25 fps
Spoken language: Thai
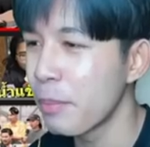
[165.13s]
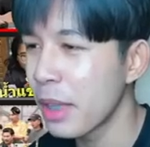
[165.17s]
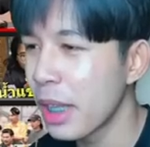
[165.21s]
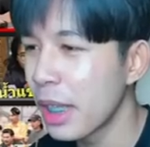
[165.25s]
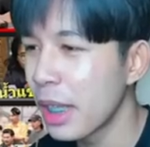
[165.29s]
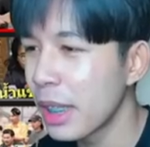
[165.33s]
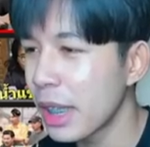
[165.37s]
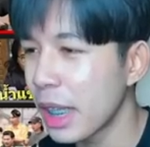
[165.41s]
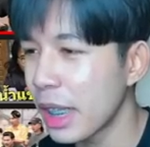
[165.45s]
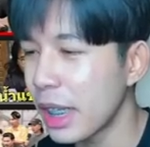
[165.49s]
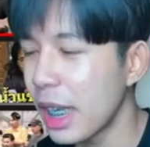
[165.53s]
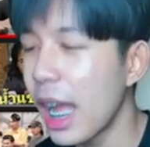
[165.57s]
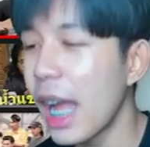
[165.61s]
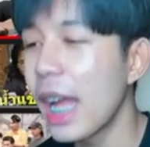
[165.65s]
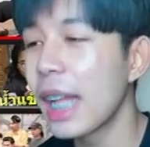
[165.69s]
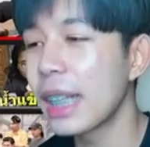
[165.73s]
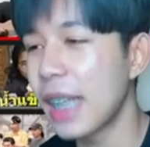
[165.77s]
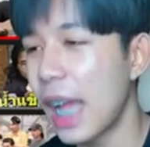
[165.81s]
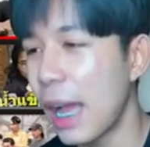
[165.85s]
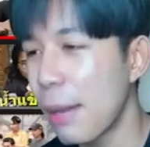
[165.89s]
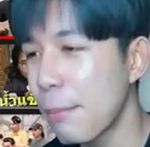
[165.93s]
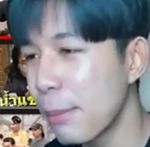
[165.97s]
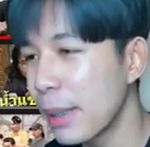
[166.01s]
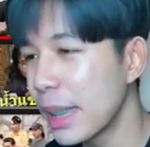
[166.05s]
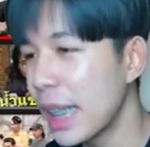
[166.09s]
แต่ก็อาจ
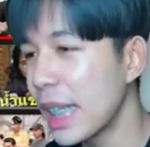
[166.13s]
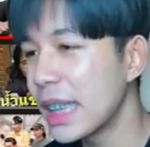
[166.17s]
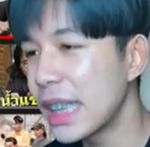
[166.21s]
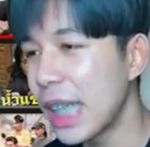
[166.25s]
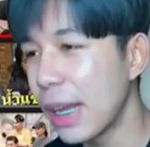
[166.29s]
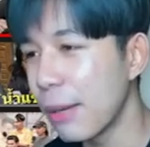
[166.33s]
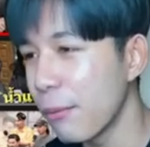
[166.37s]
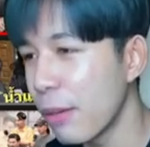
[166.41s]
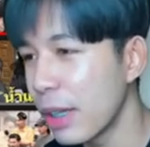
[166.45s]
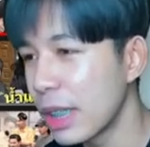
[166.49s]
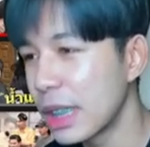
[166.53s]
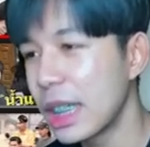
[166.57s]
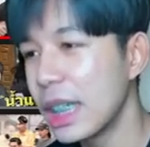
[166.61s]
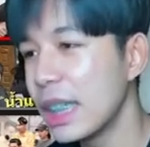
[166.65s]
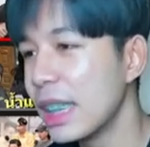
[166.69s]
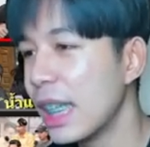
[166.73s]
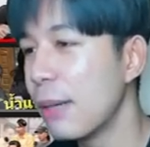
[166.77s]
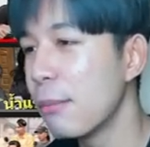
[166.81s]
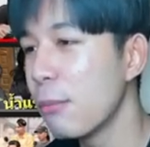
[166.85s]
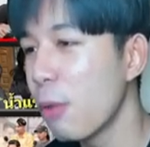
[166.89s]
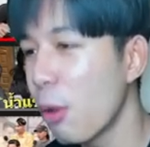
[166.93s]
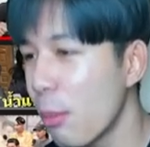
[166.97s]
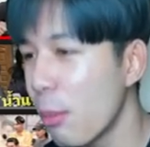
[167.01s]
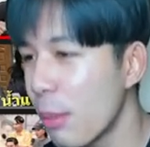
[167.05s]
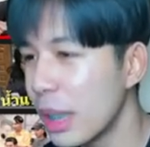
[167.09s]
จะอัพมาได้3วันก็เนิ
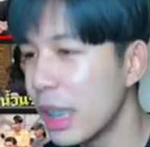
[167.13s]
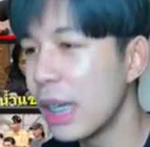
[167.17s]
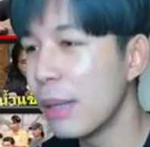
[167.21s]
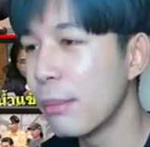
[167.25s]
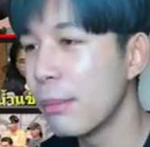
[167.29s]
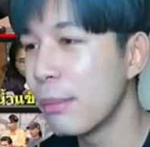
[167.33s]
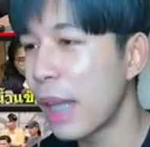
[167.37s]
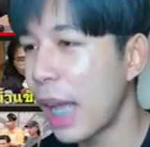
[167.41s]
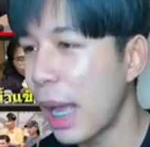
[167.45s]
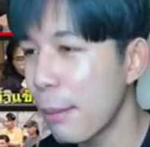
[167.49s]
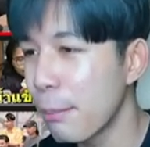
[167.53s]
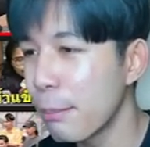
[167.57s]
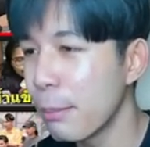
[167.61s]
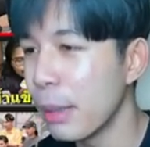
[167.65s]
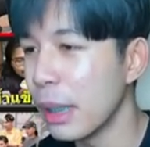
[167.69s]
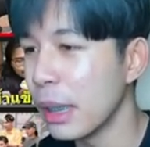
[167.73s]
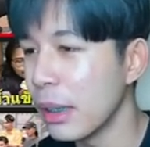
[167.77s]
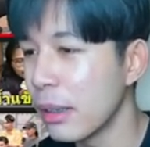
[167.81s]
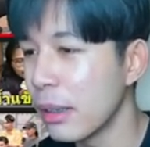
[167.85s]
ร์ฟลงเหมือนเดิมนะครับเหมือน